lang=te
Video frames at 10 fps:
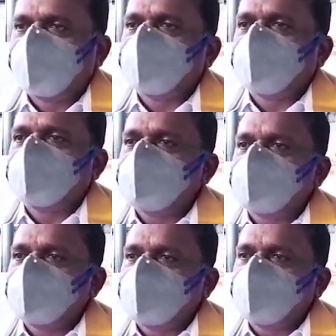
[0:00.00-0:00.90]
పూజ
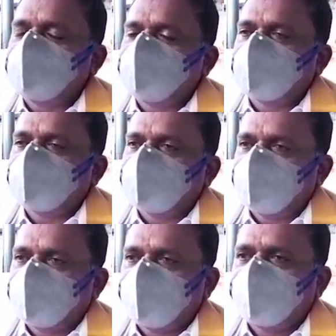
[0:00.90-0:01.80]
చేసి వాళ్ళ
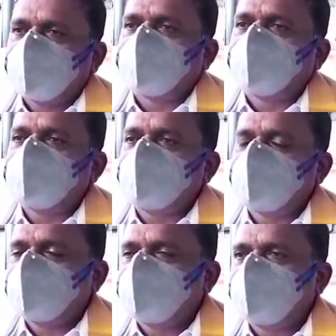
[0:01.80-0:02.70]
పేరున అర్చన
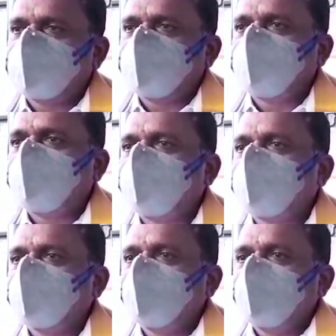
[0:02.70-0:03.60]
చేసి
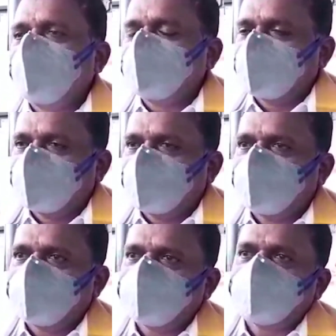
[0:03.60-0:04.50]

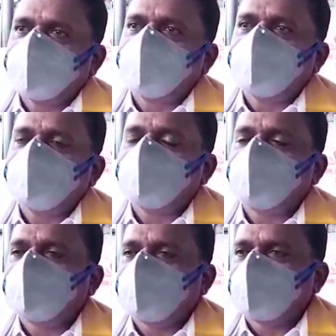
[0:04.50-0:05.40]
సంకల్పం చెప్పి
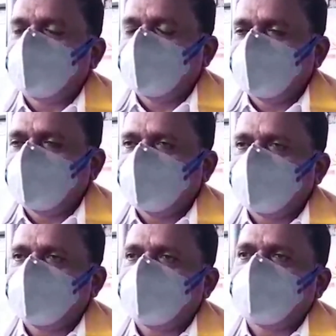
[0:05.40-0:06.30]
వారు
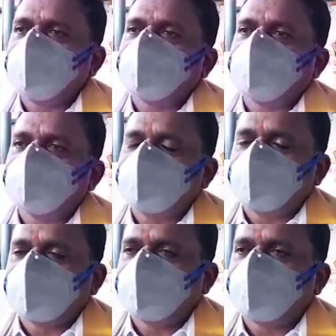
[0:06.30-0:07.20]
కోరుకున్నటువంటి
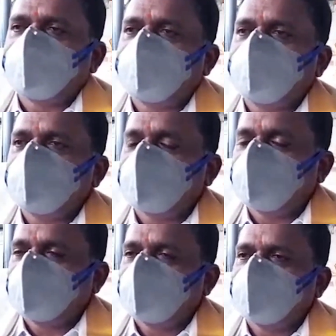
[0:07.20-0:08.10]
అభిషేకాలు కానీ గణపతి
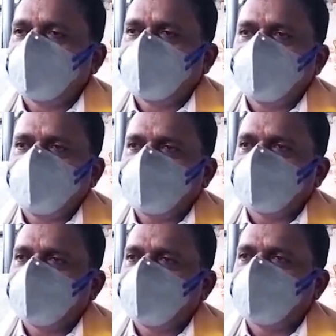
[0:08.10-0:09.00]
హోమం కానీ నిత్య
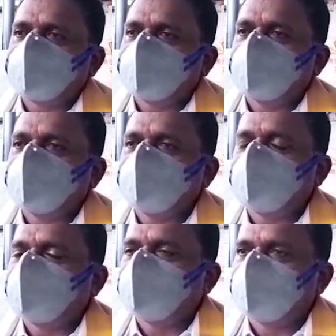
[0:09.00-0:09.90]
కళ్యాణోత్సవం కానీ
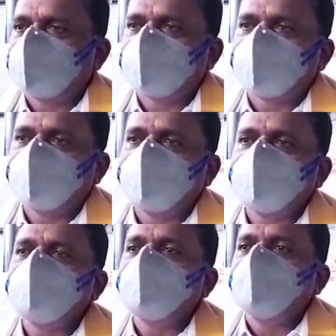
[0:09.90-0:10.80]
చేయడం జరుగుతుంది
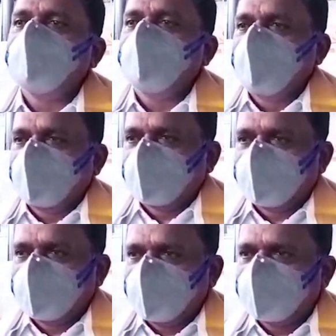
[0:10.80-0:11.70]
కాబట్టి
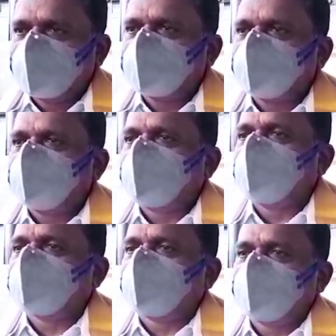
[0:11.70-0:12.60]
అవకాశాన్ని
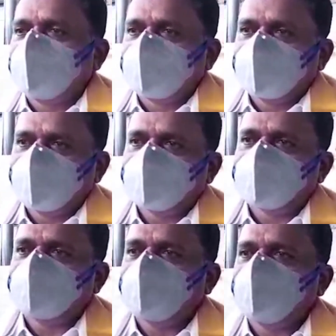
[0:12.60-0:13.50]
భక్తులందరూ కూడాను
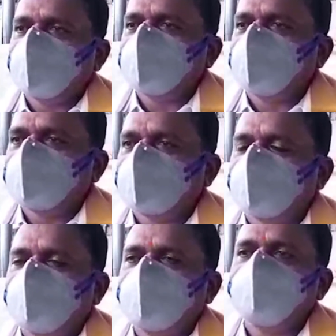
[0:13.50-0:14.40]
సద్వినియోగం
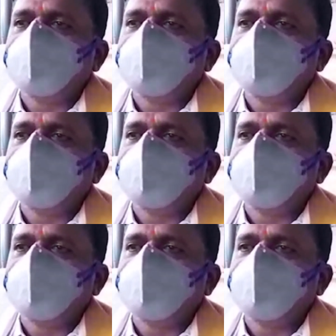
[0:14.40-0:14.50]
చేసుకోవాలి